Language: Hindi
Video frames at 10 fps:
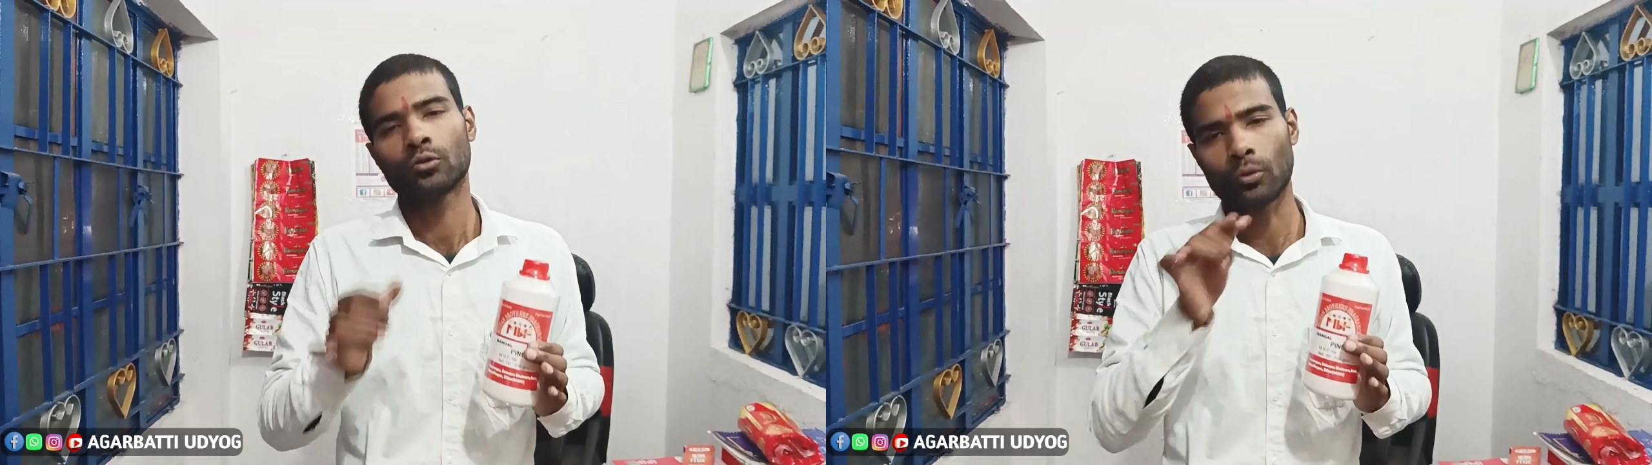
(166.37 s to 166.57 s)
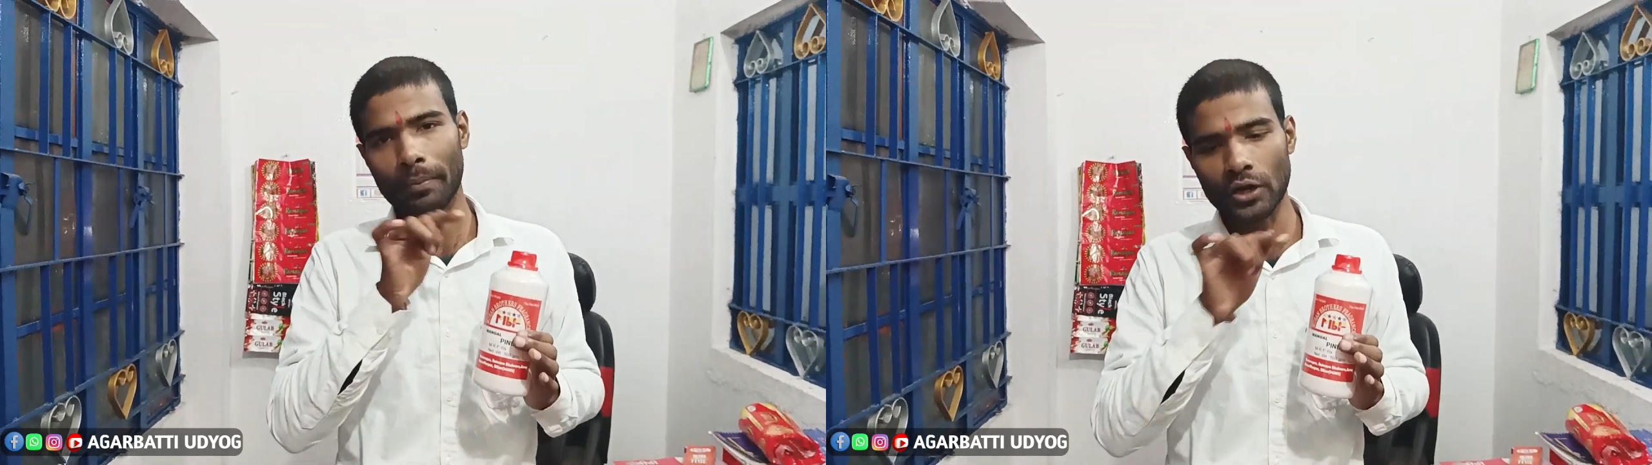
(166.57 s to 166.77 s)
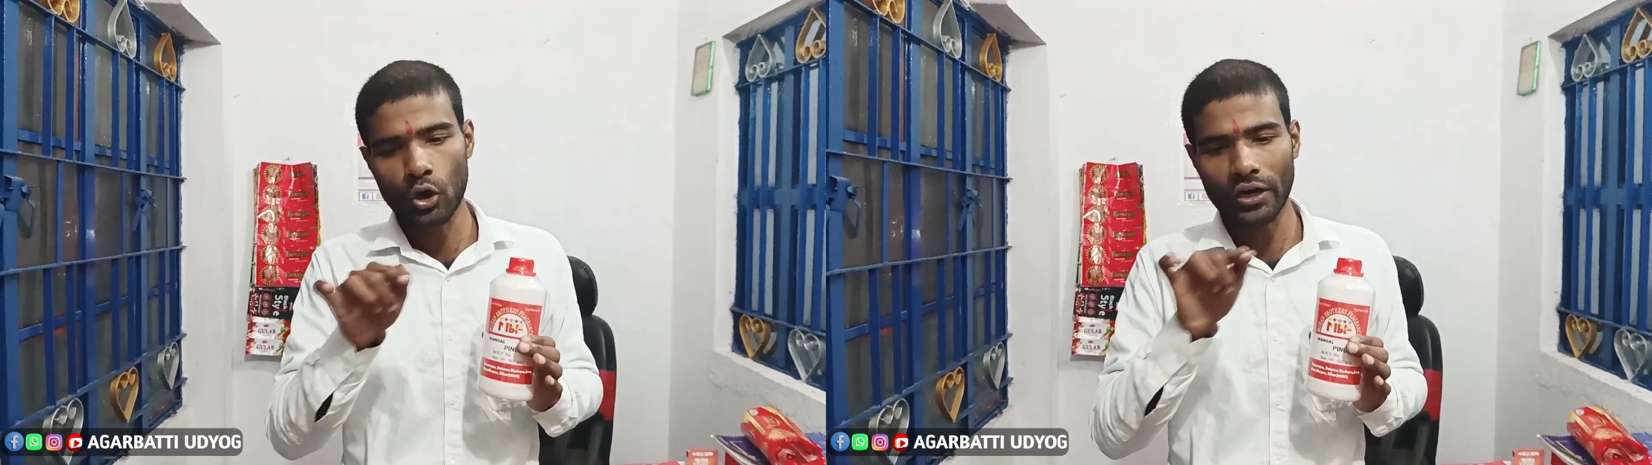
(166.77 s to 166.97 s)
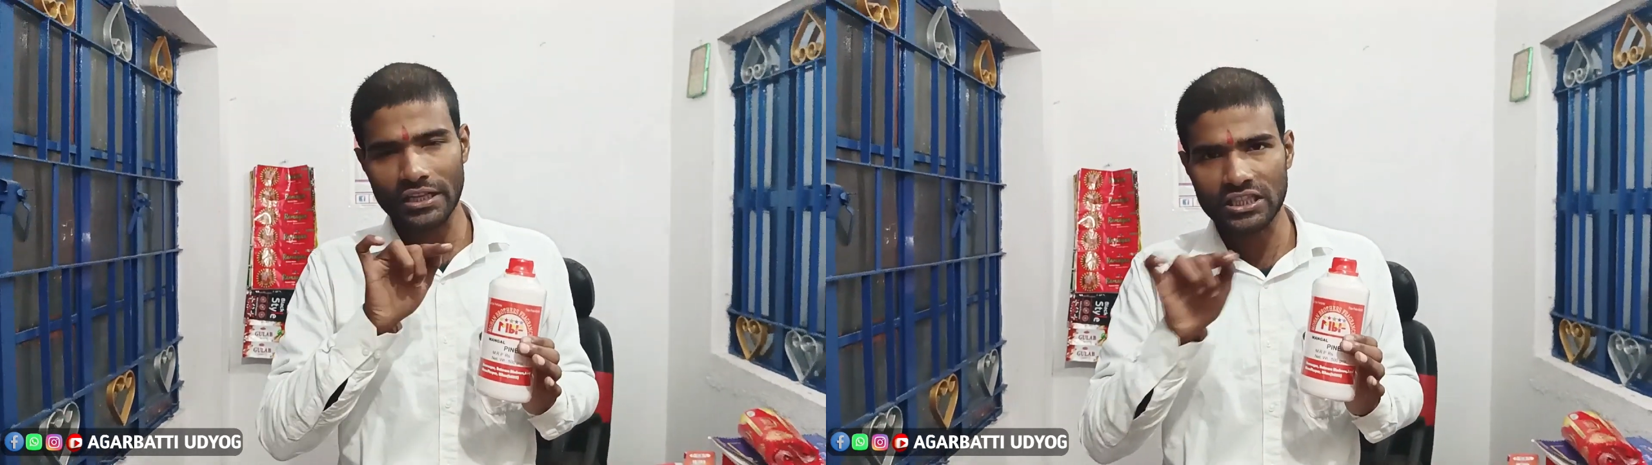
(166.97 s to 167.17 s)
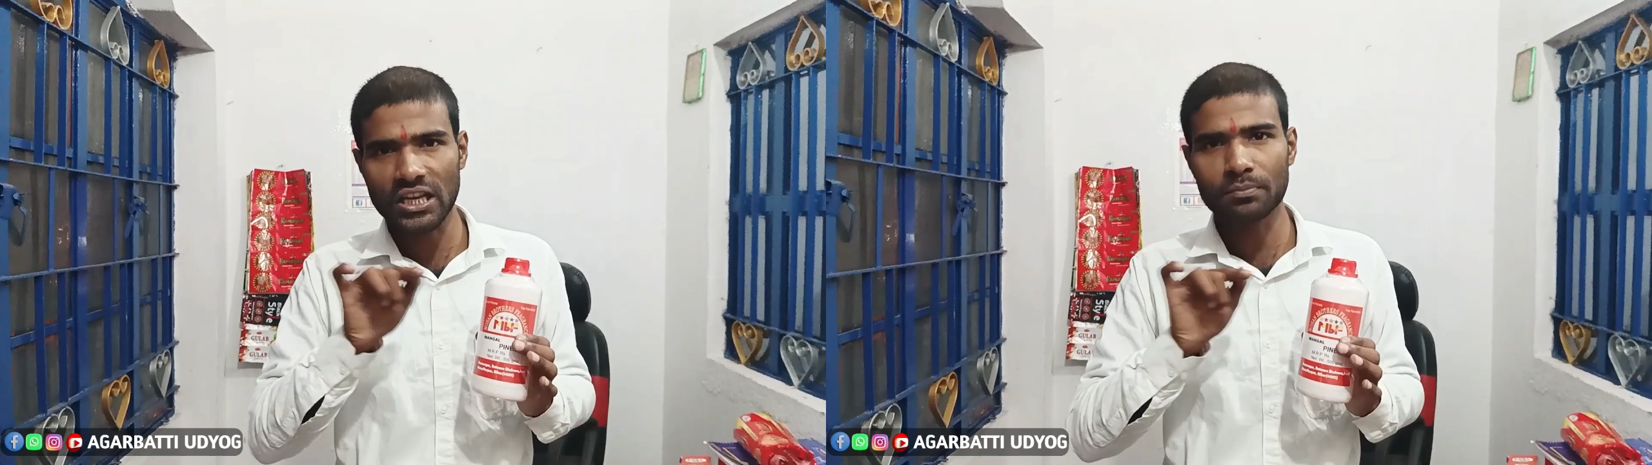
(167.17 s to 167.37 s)
तो वीडियो के
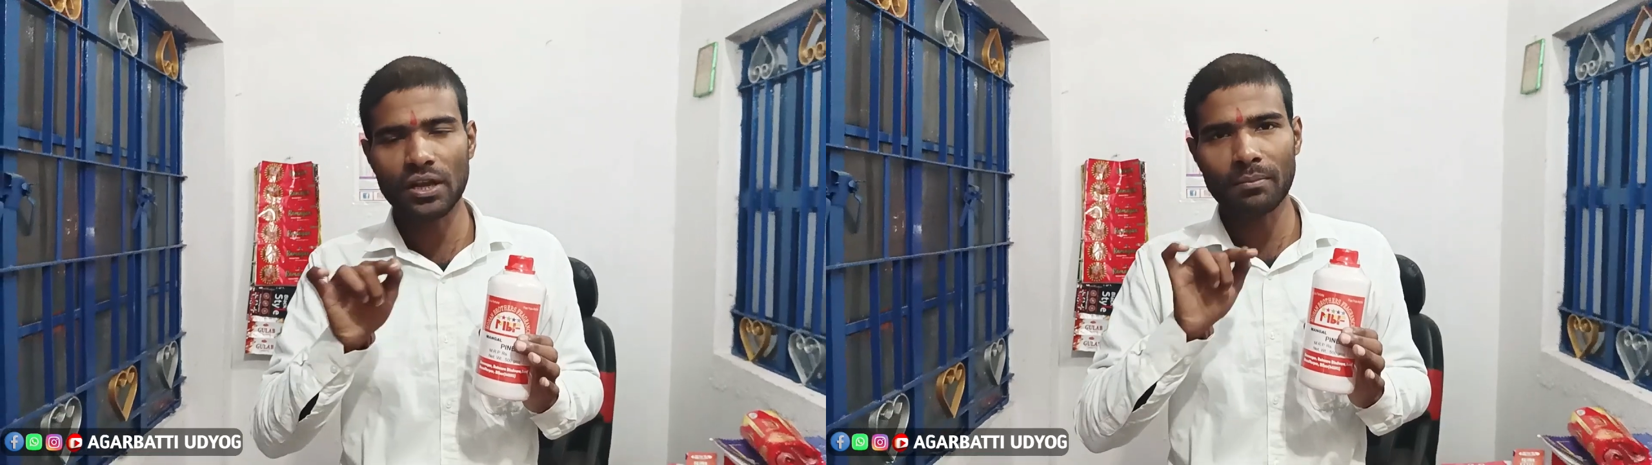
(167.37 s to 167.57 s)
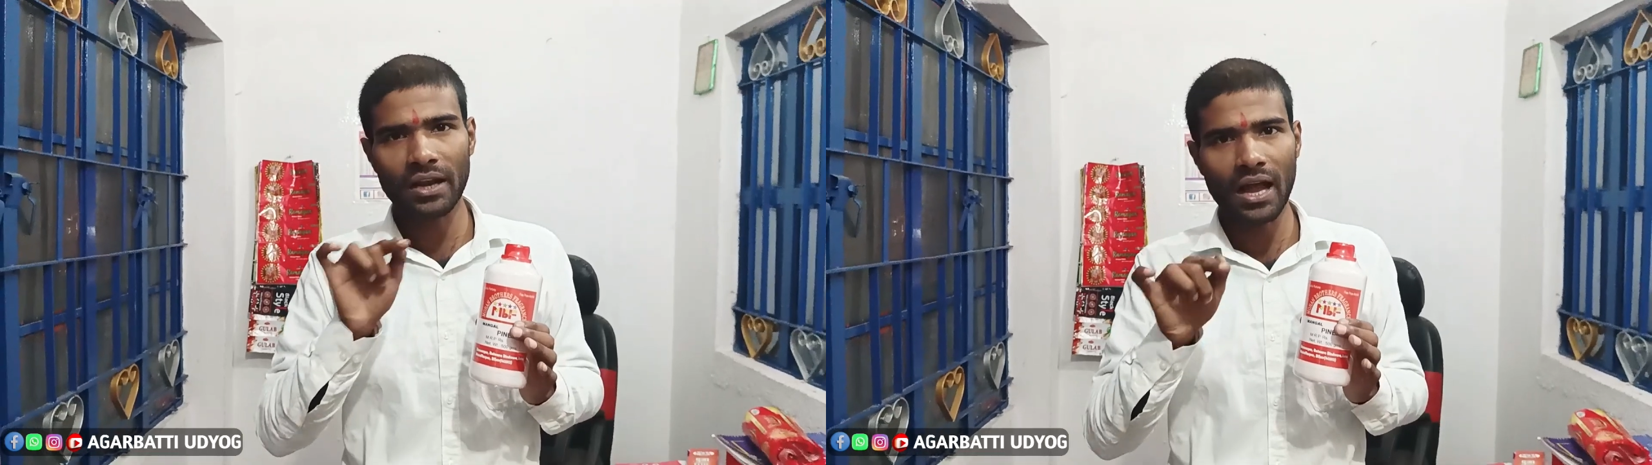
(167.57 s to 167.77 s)
डिस्क्रिप्शन में